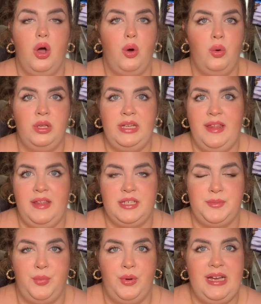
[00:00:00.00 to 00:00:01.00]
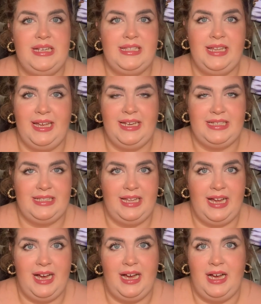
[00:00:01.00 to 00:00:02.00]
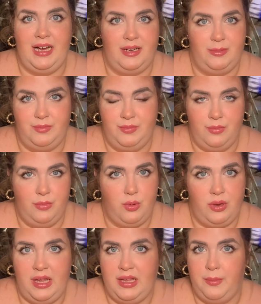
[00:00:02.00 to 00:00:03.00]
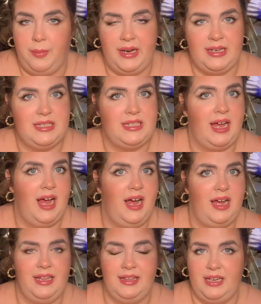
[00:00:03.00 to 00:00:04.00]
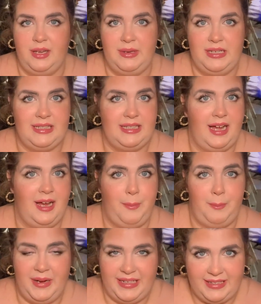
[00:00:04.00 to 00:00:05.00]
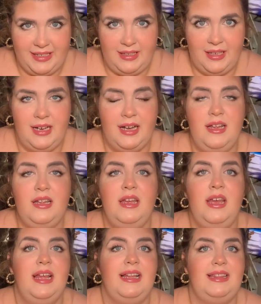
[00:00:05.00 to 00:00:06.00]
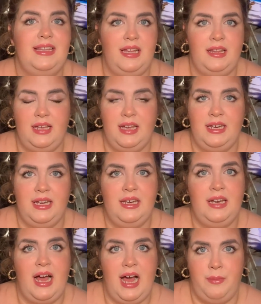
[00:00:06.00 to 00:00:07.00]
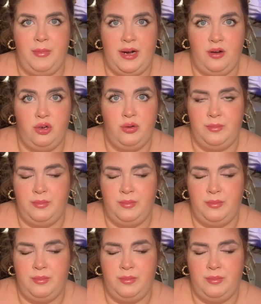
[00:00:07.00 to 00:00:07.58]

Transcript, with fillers: Un día después de esta mm, rueda de prensa, entrevista patética, detienen a Marlon